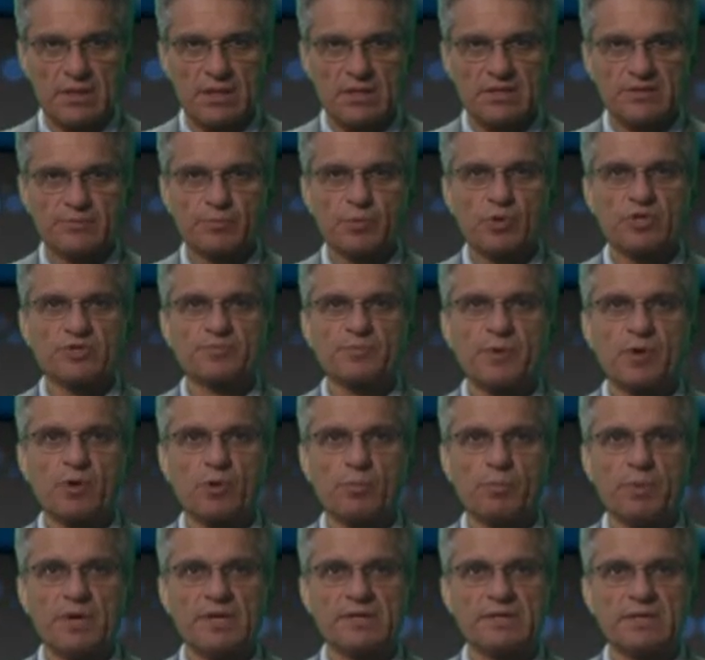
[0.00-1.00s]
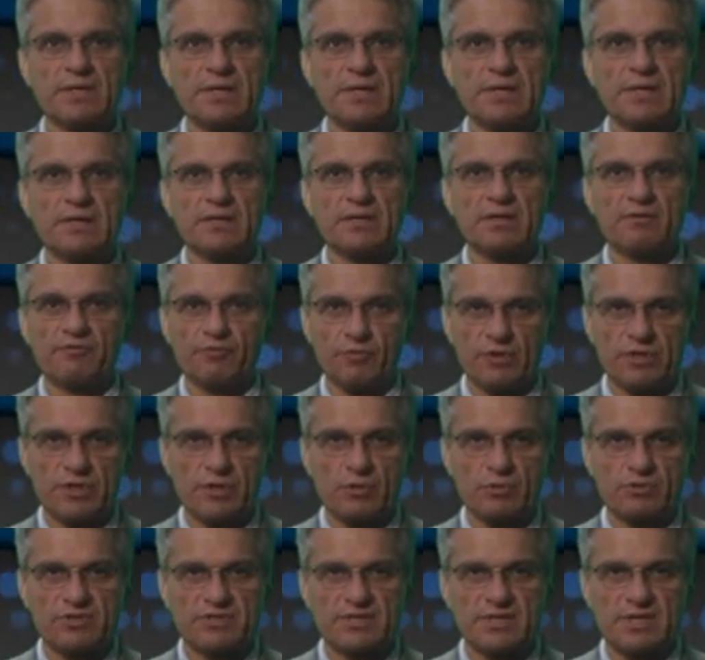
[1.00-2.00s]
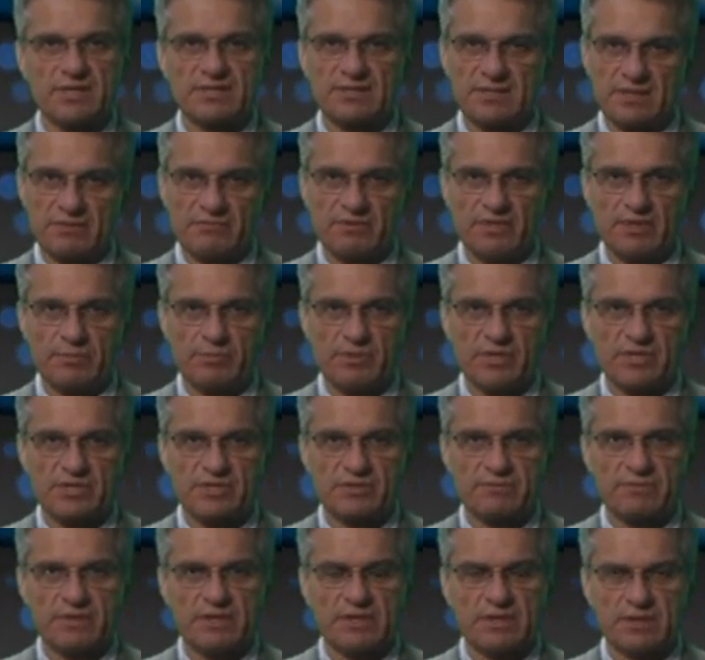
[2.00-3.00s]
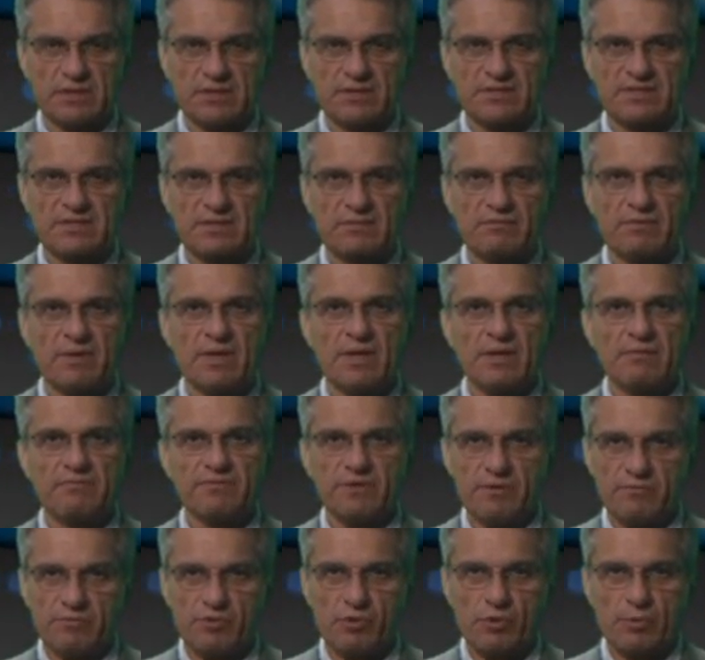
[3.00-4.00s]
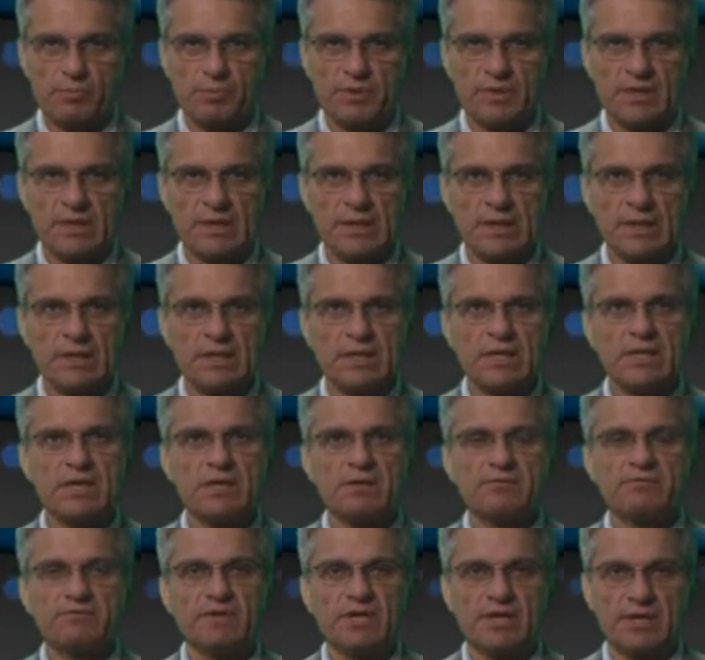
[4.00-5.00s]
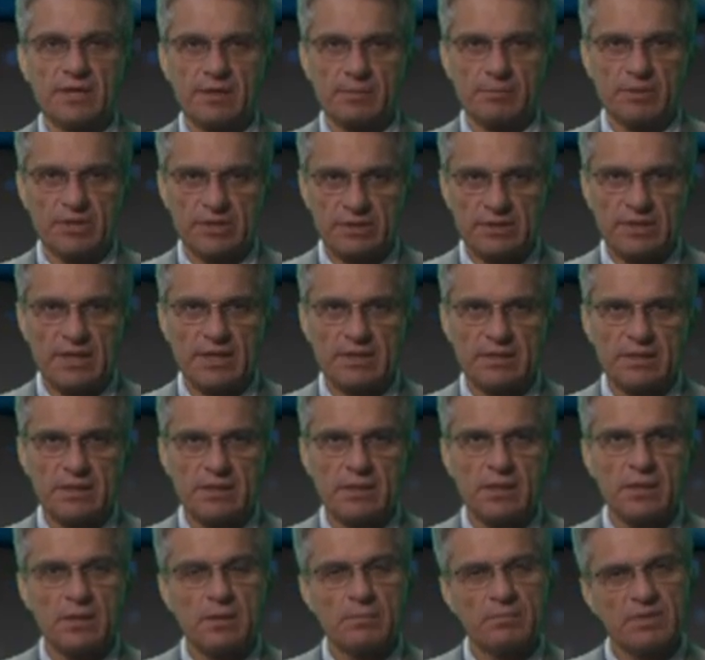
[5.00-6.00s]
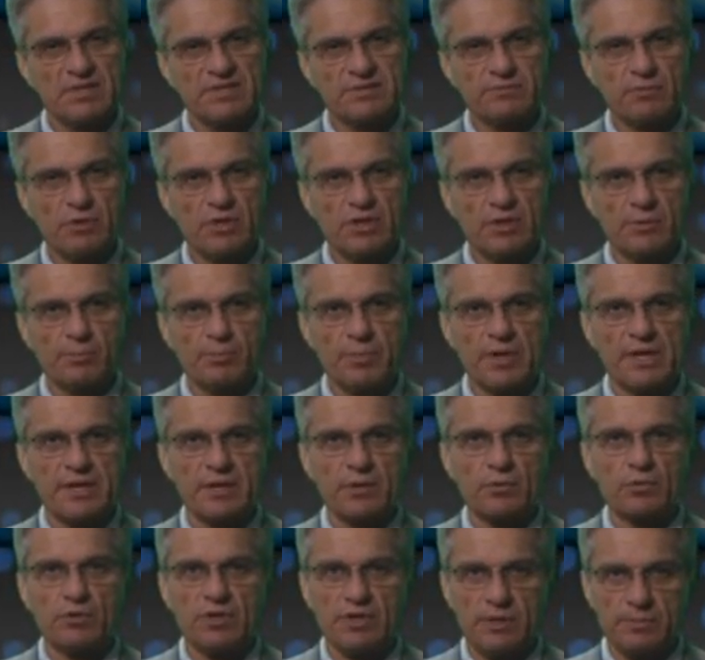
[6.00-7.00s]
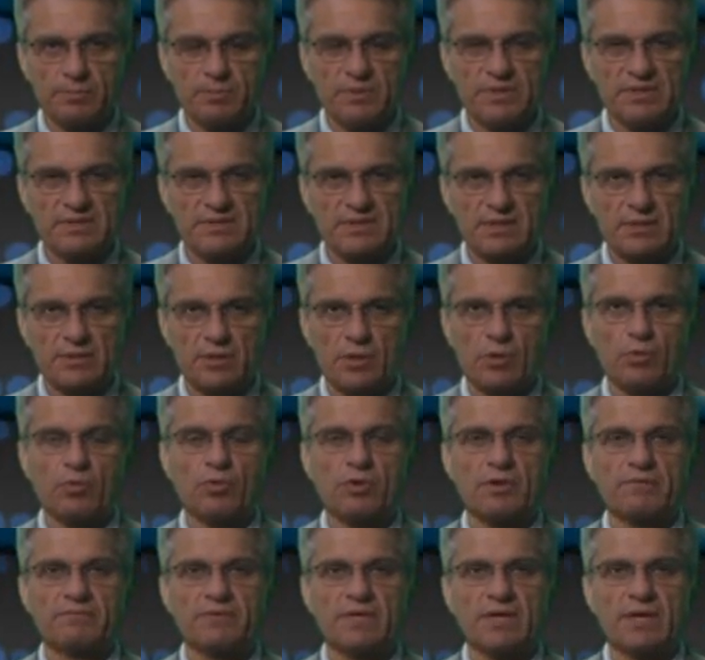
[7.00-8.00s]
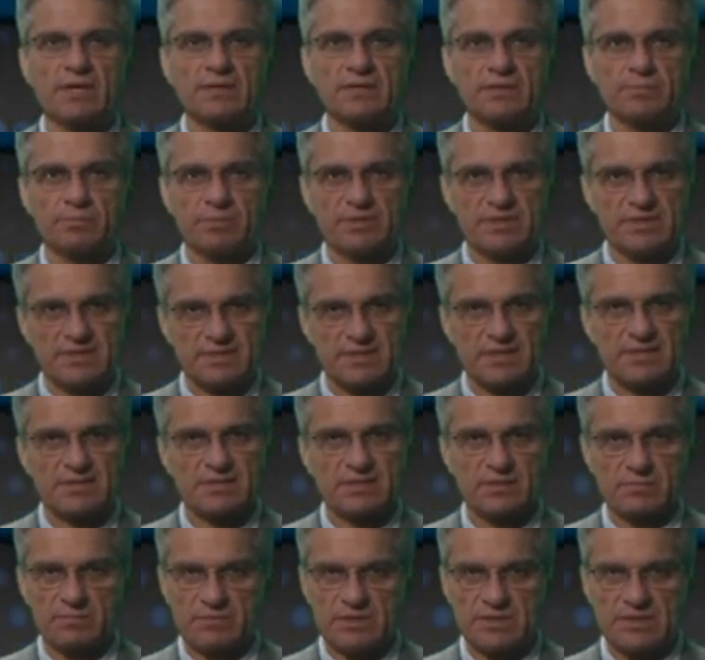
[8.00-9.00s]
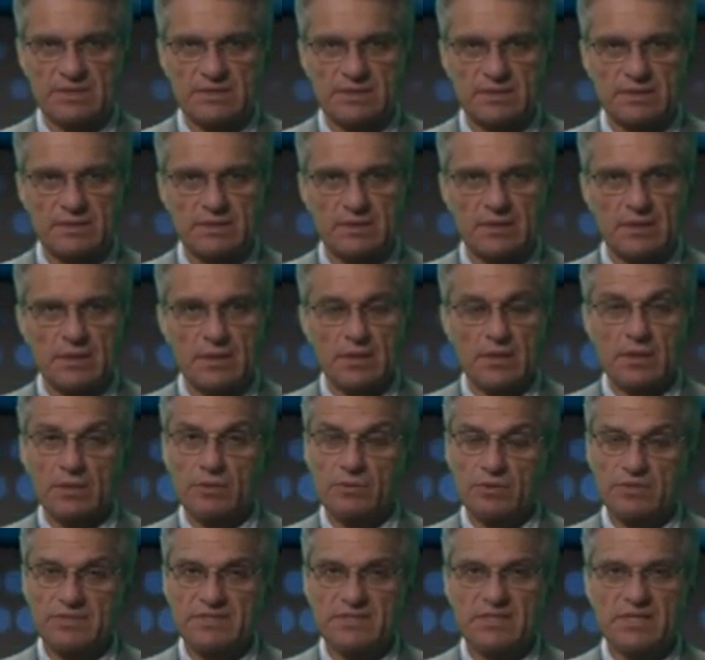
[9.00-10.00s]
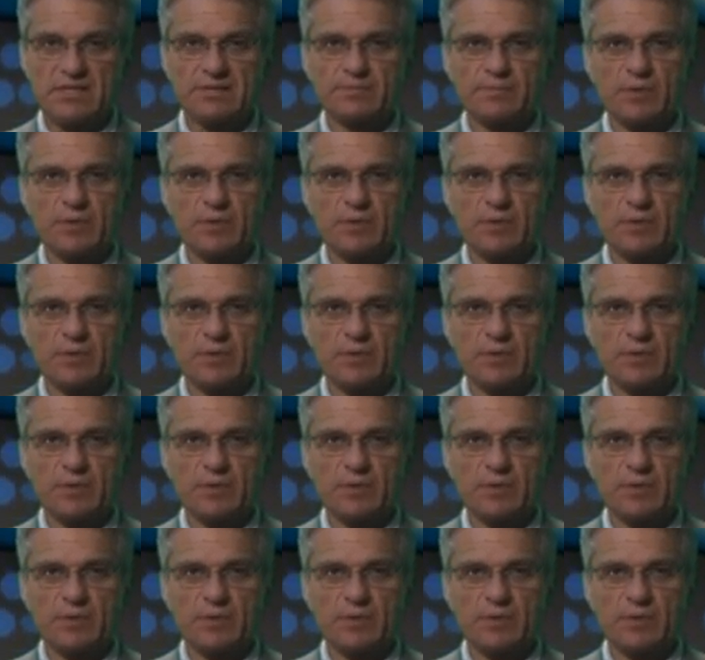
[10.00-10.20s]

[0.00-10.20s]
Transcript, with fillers: Спрос покупателей на фоне роста основных биржевых индексов в Европе и Великобритании позволил паре укрепиться до уровня 1.5710. Но здесь